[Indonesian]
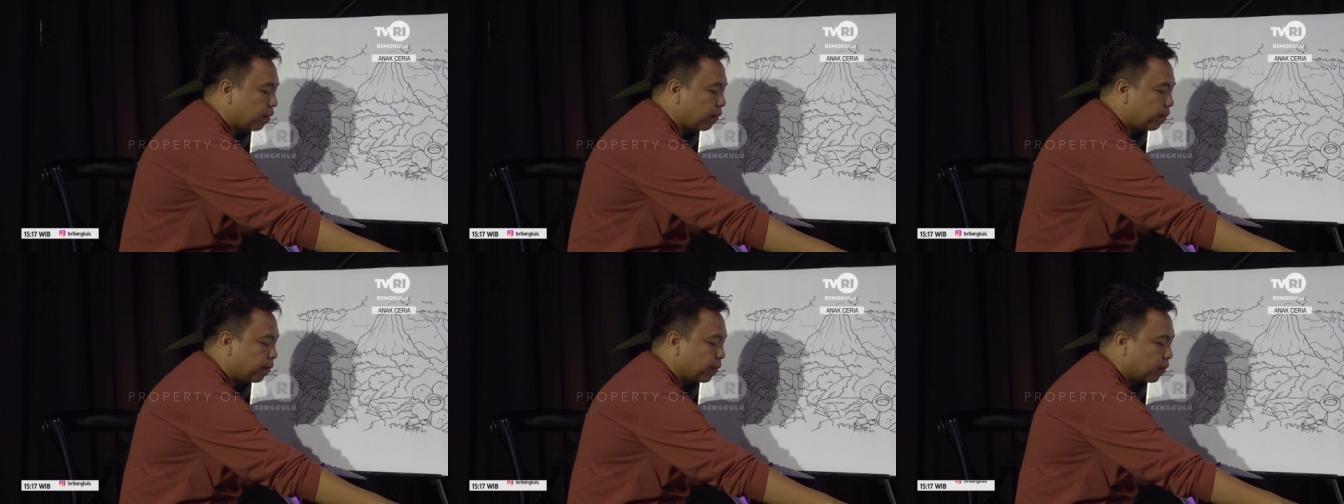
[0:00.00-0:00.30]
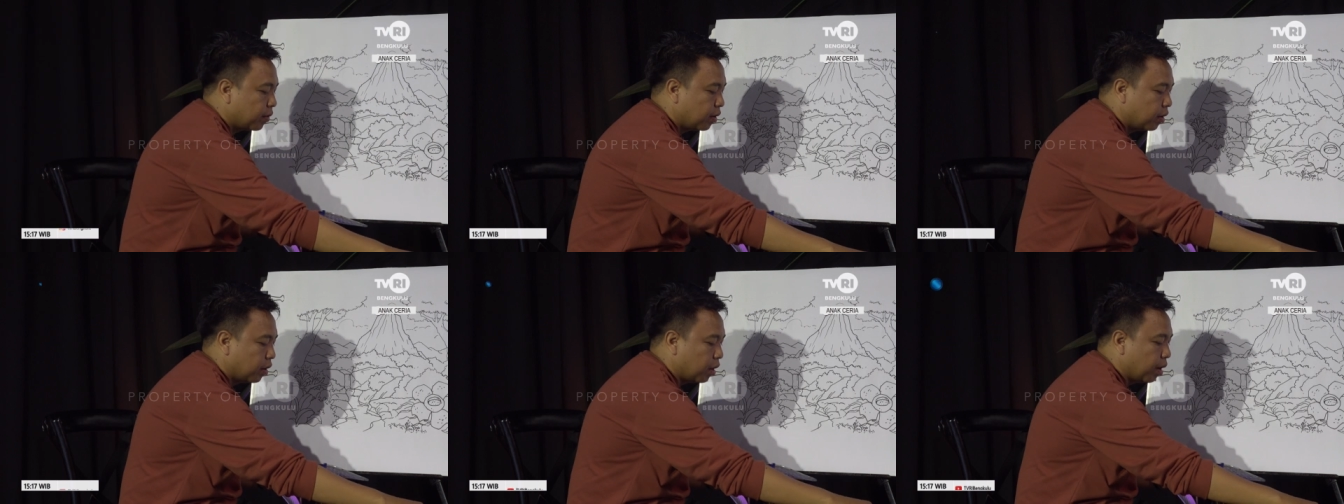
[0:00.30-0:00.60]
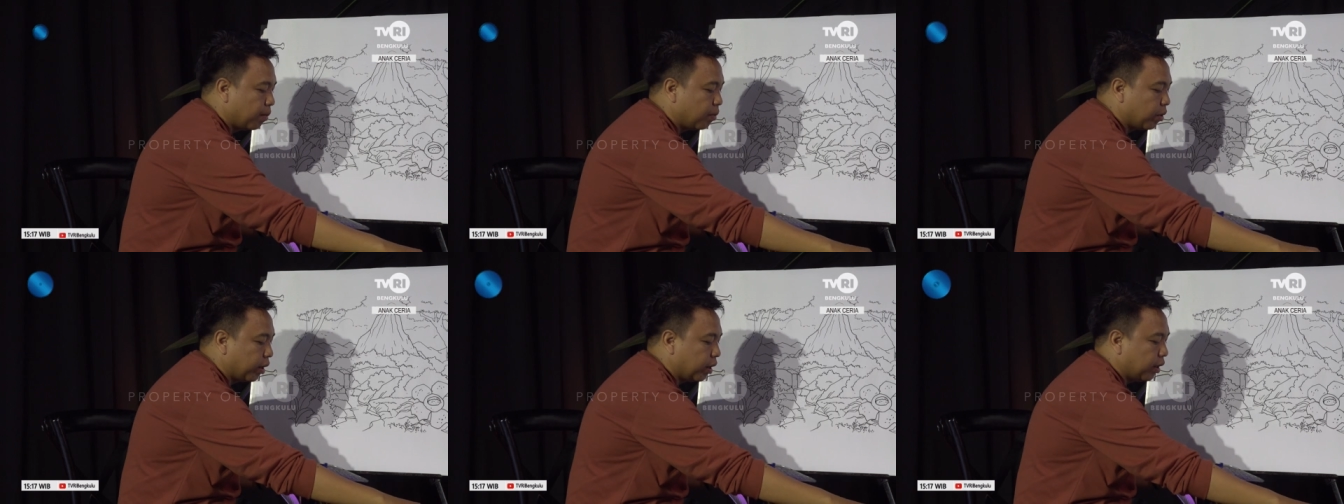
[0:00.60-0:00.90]
Di sini
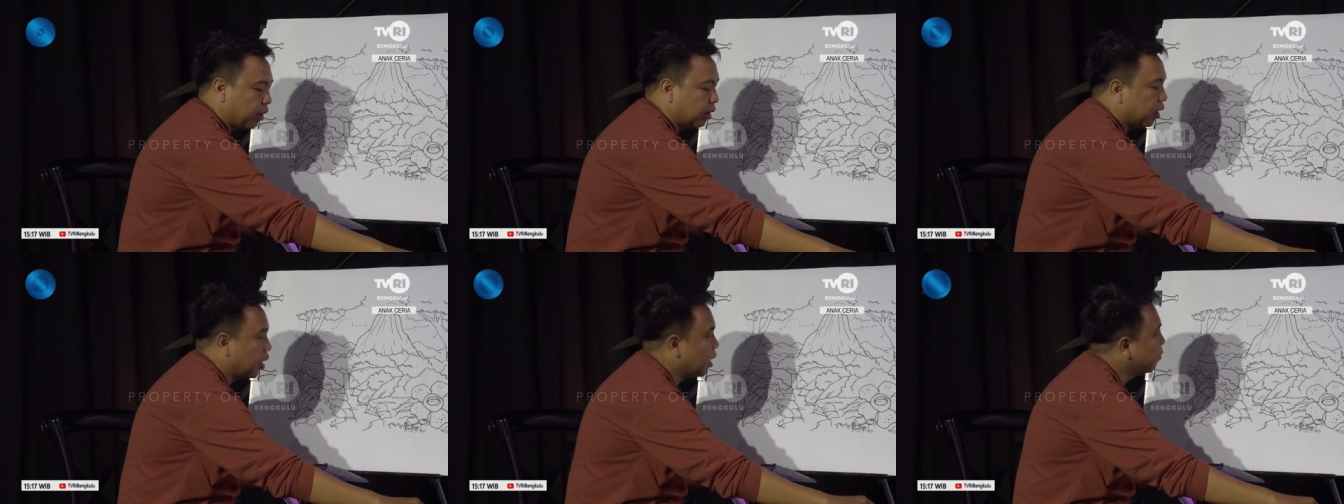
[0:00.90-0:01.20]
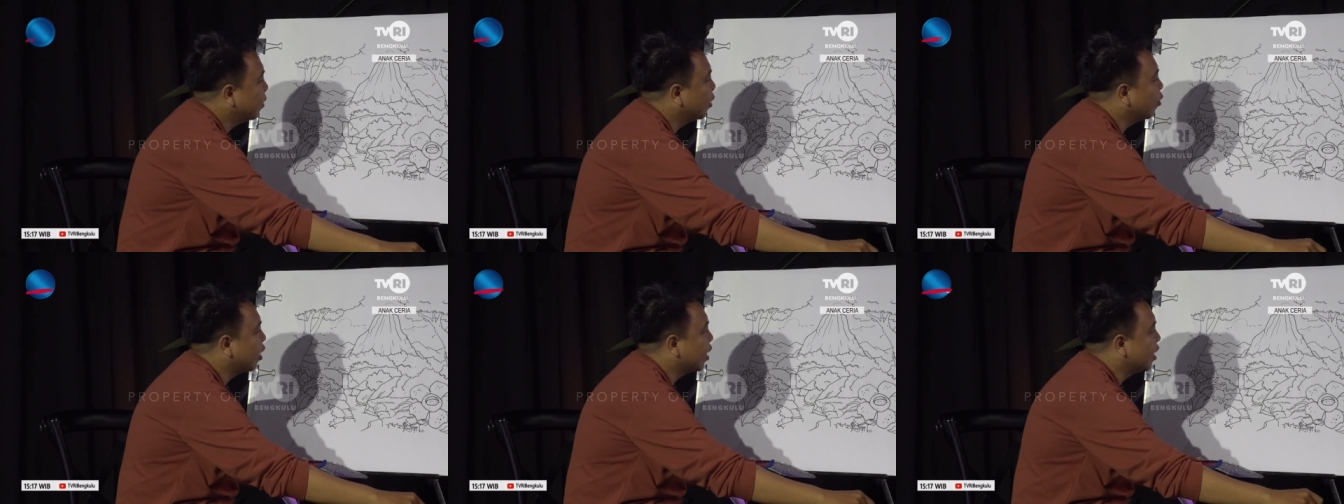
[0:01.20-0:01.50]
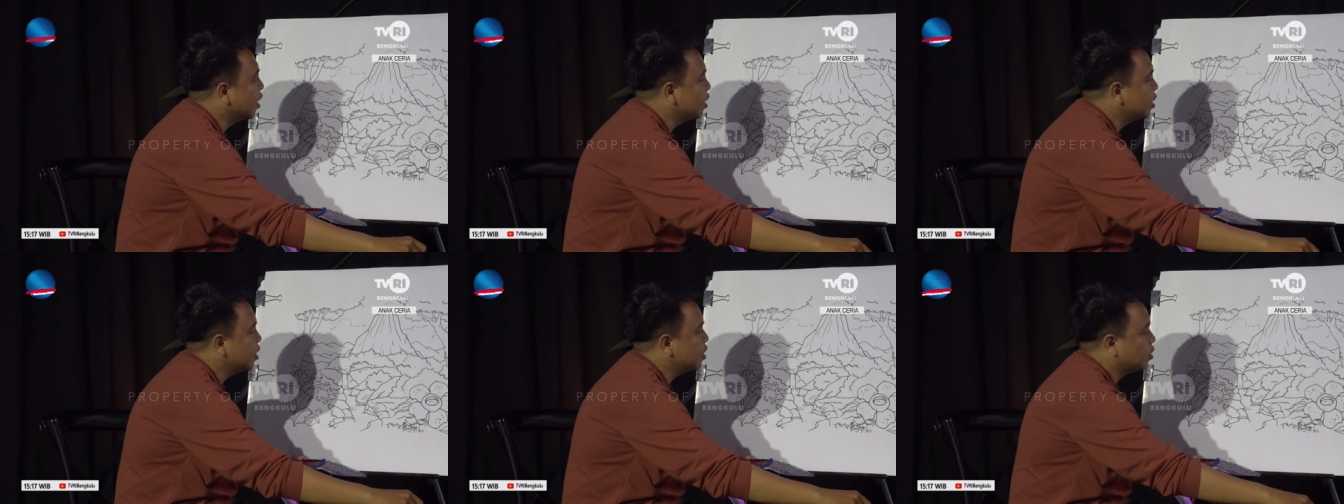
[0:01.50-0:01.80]
karya akan tambahkan
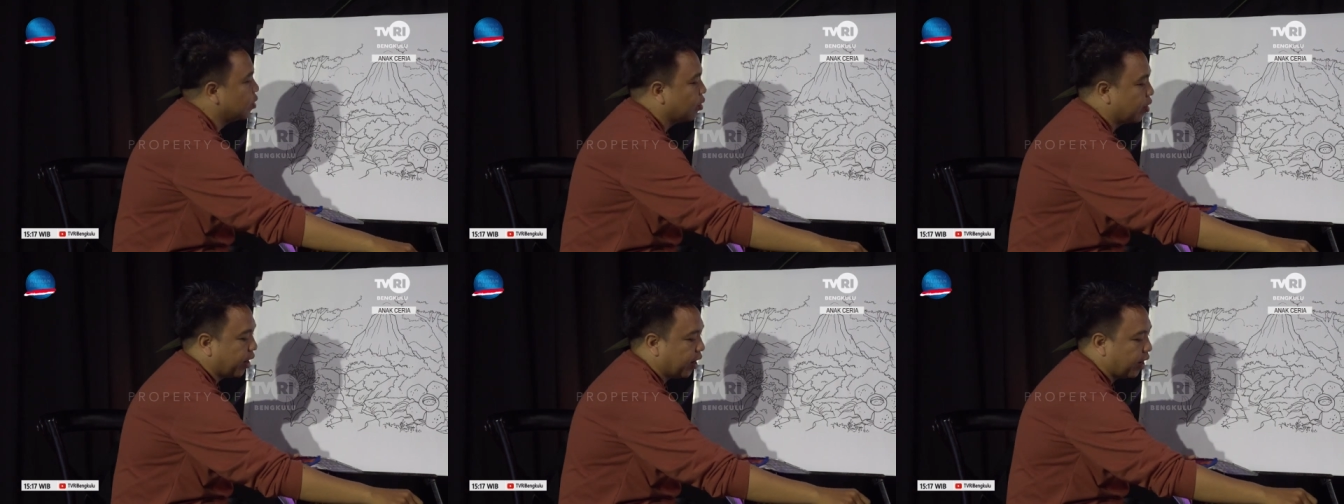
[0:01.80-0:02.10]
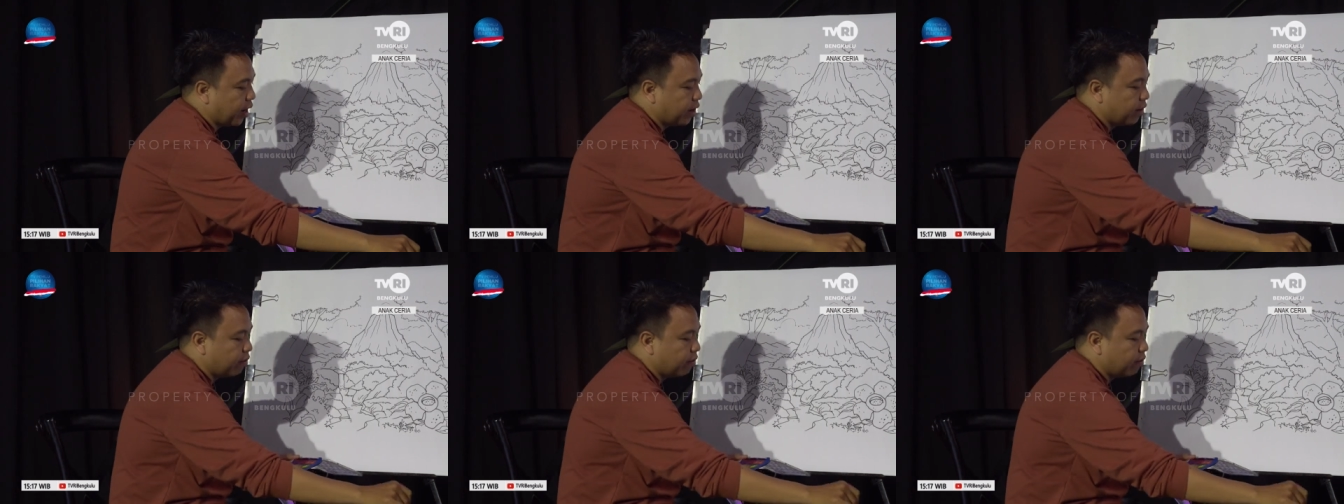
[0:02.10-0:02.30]
warna,